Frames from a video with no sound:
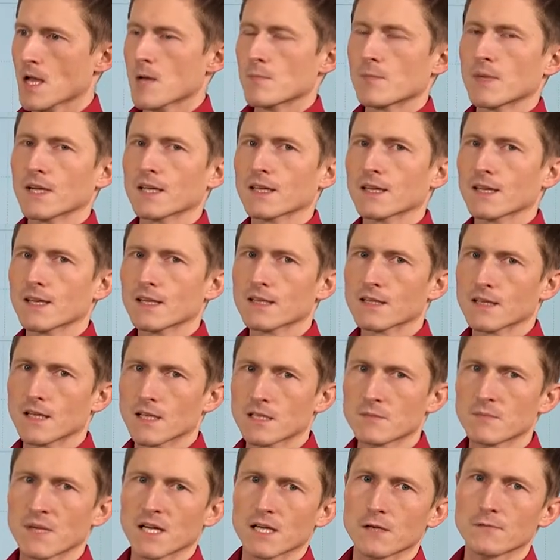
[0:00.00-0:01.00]
Man gerät
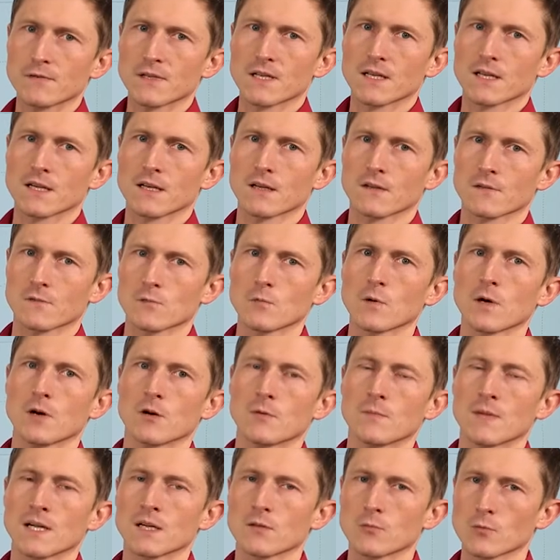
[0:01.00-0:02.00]
gerade im Alpha der Klausur
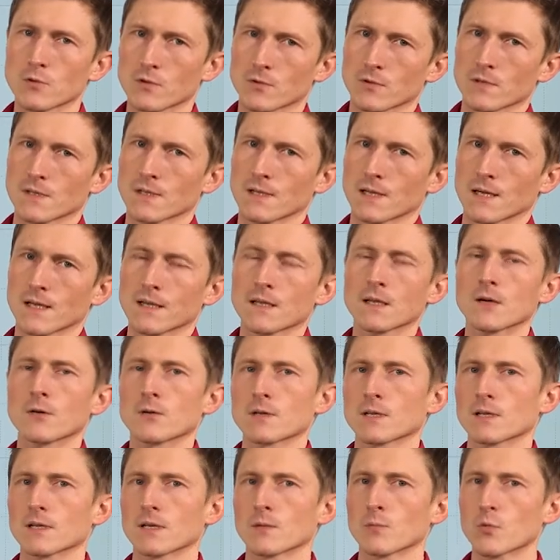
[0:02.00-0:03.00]
auch mal gut durcheinander
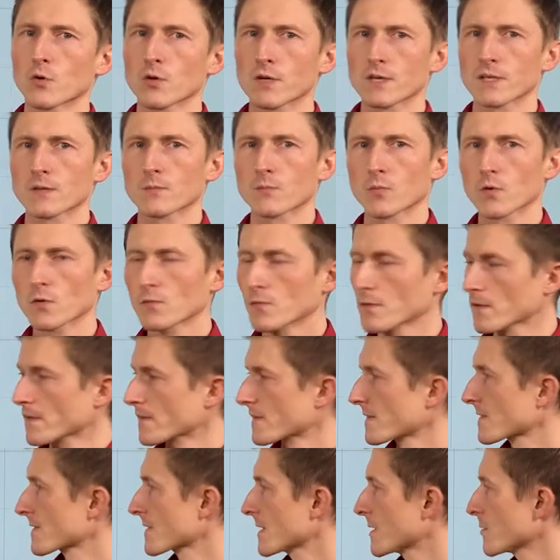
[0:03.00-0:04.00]
oder in der mündlichen Prüfung
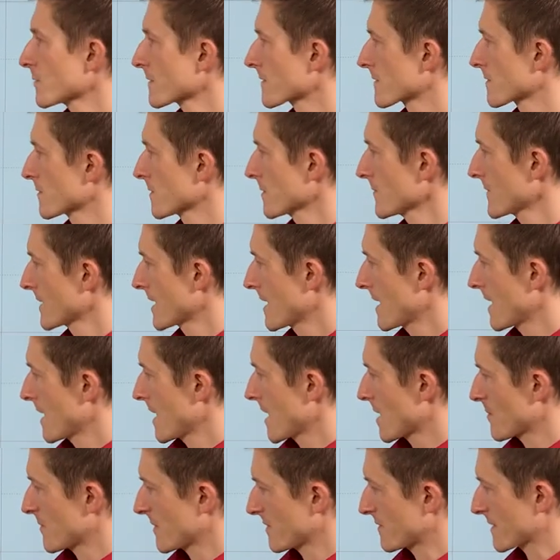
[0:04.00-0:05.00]
ist es auch so.
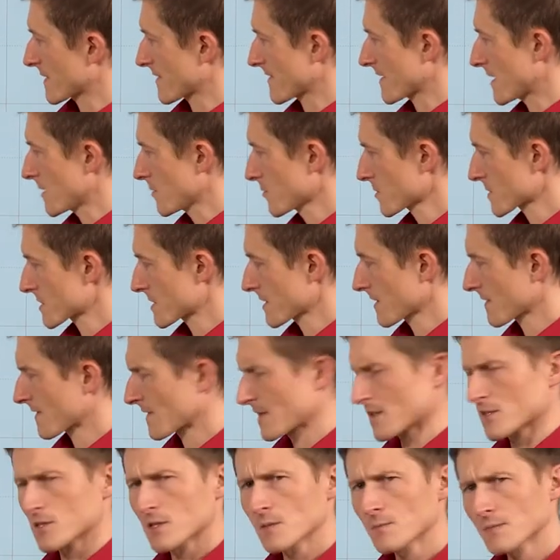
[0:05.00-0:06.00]
Man verzauscht es,
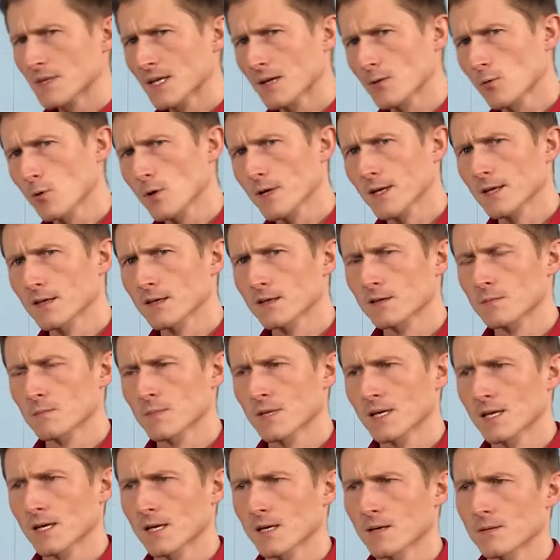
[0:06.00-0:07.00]
dann stimmt die Logik nicht
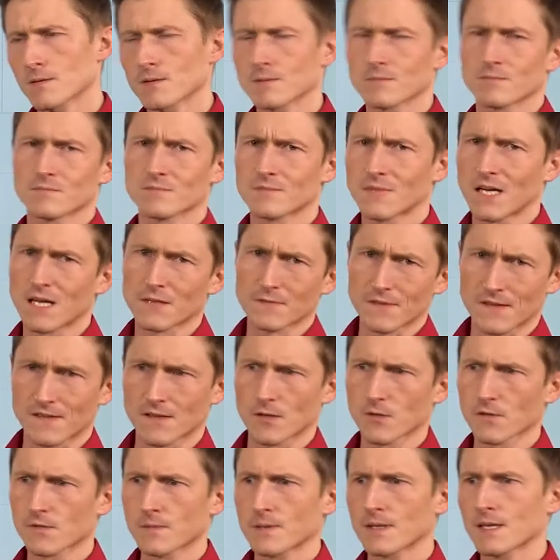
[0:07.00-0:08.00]
mehr, man hat was
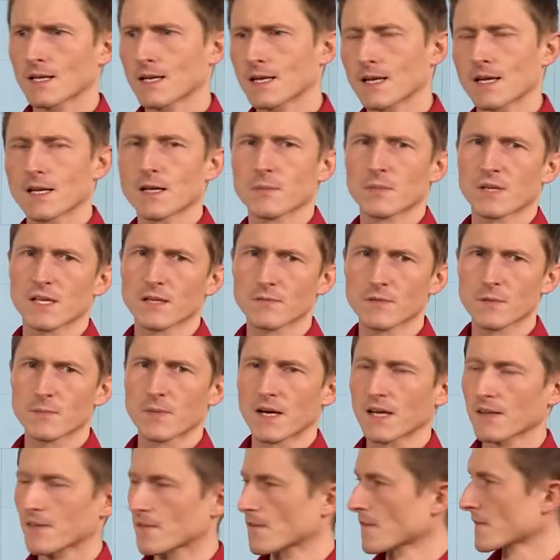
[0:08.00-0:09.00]
auswendig gelernt, aber irgendwie
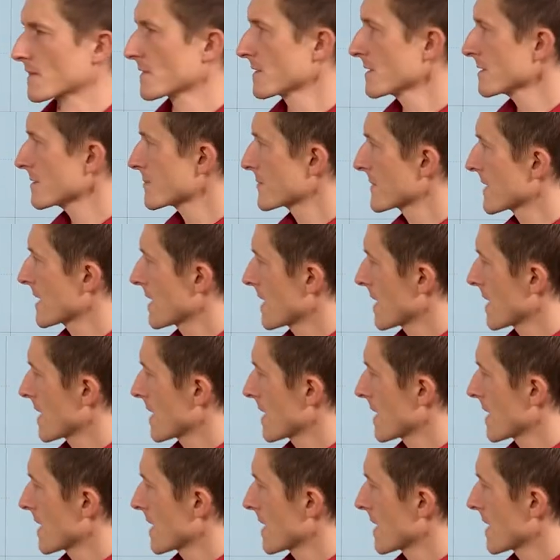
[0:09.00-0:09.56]
passt es nicht.